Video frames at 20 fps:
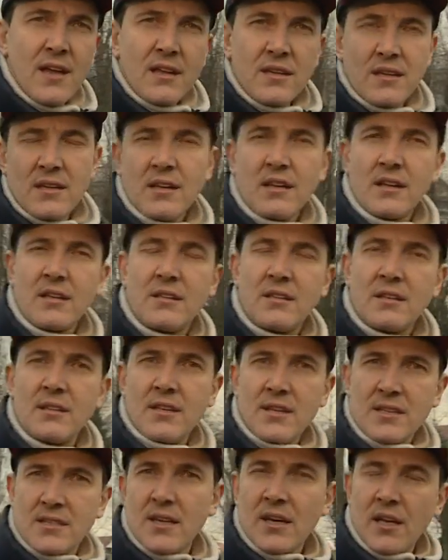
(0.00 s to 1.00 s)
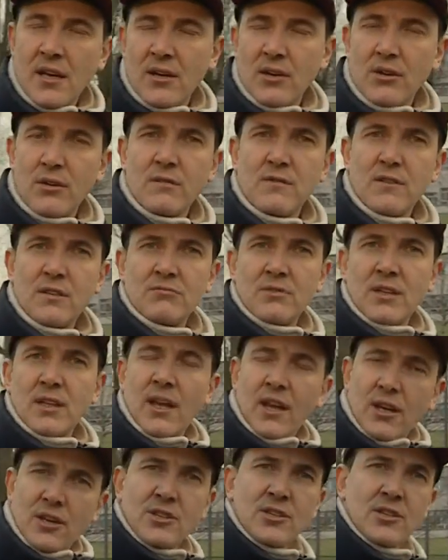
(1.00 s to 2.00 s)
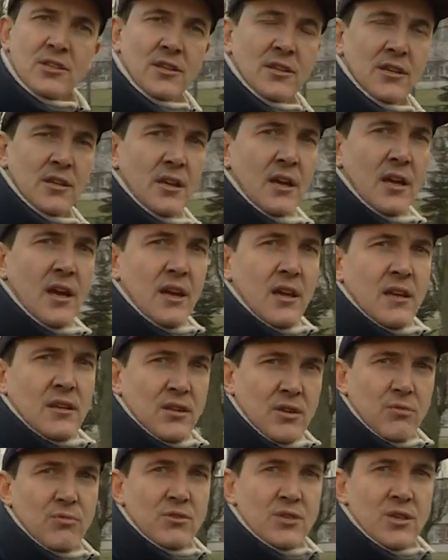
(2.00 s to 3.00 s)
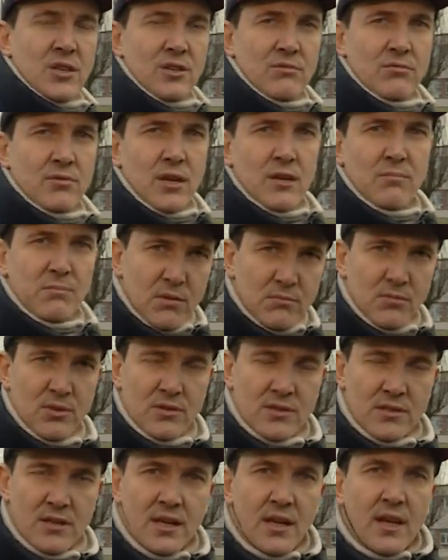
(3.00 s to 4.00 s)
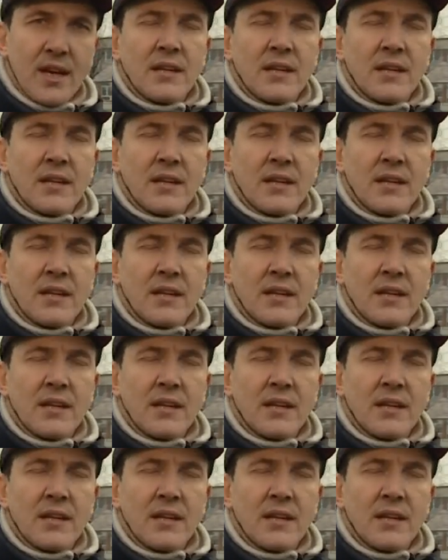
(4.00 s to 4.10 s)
Nikt nie zareagował na jej krzyki, nie udzielił jej pomocy.